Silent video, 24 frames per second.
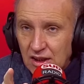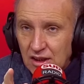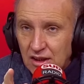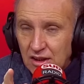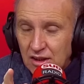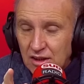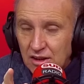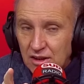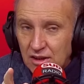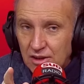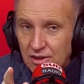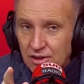
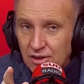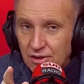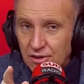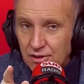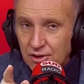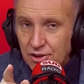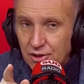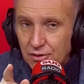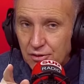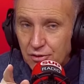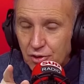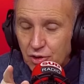
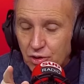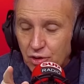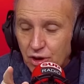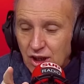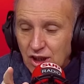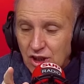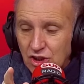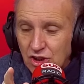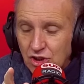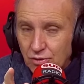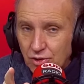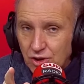dans, vos
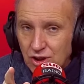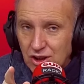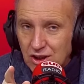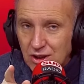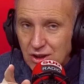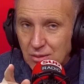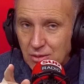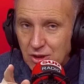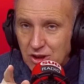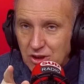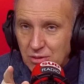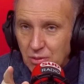collèges, dans vos
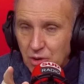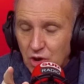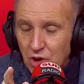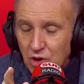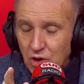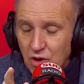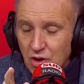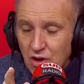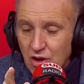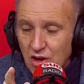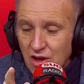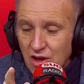établissements